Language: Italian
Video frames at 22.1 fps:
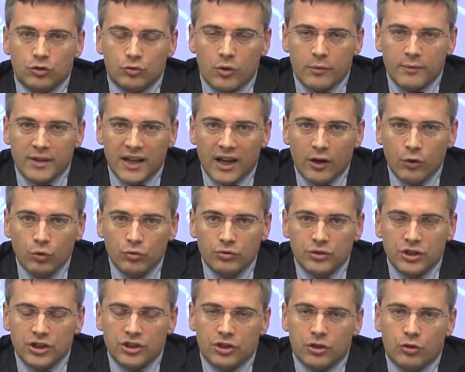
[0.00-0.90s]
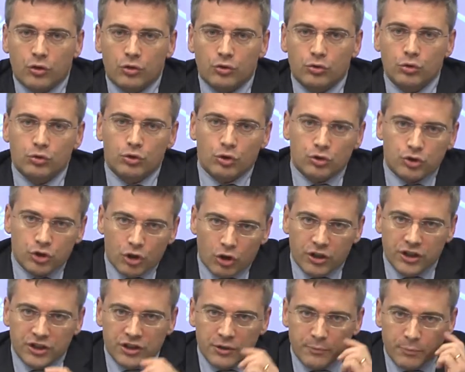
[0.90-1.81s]
2011 con tutto ciò
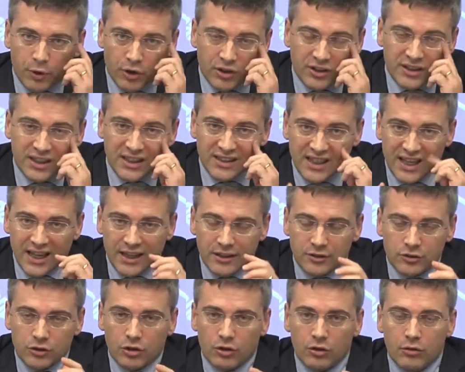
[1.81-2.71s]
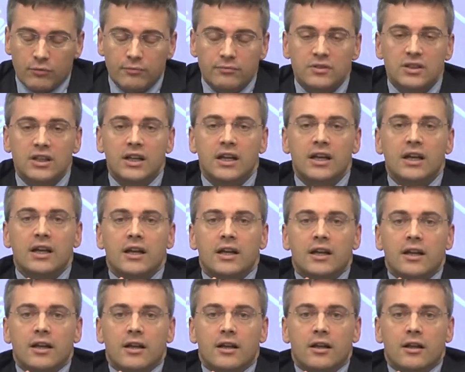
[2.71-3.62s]
che si porta dietro,
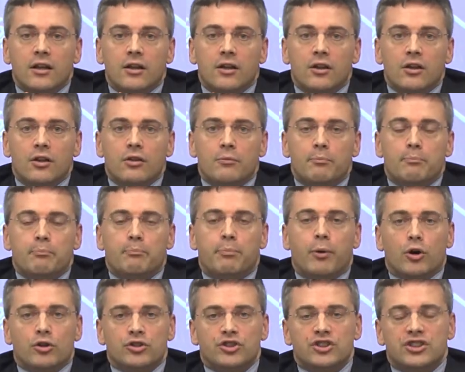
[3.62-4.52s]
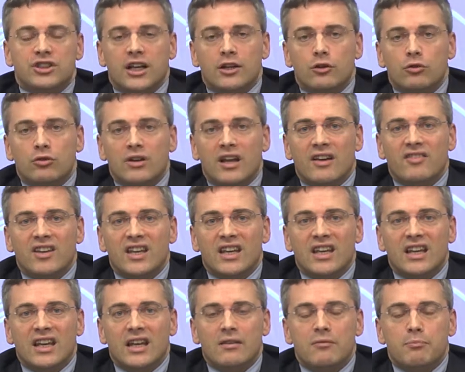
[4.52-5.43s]
possa non
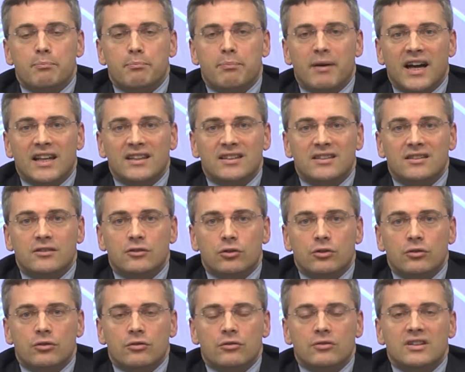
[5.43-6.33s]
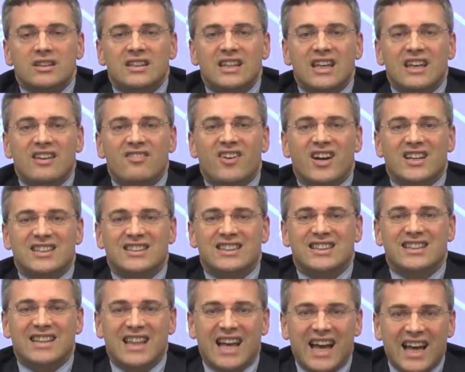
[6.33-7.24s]
avere impatto
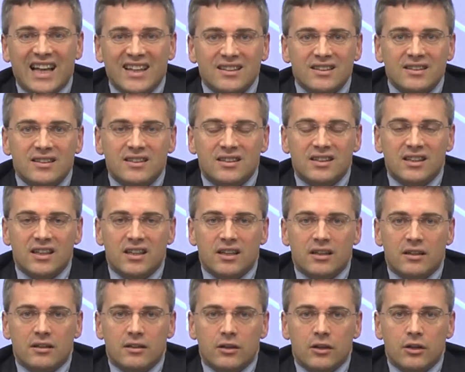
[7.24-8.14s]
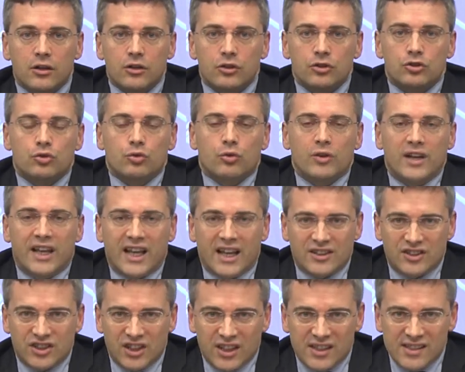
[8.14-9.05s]
devastante sulle
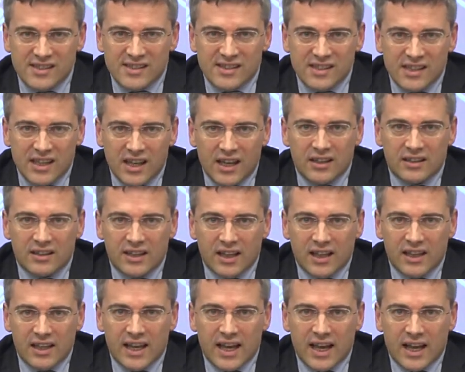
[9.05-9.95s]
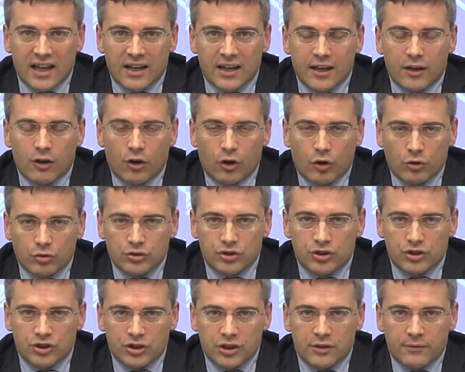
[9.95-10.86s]
agenzie italiane
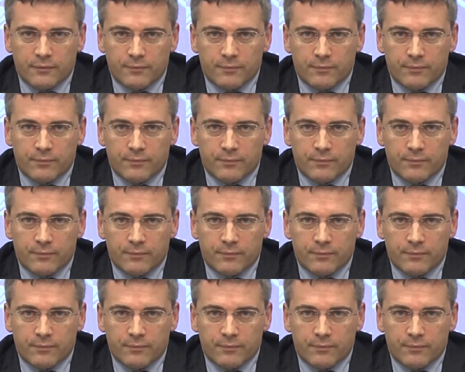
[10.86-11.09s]
oggi?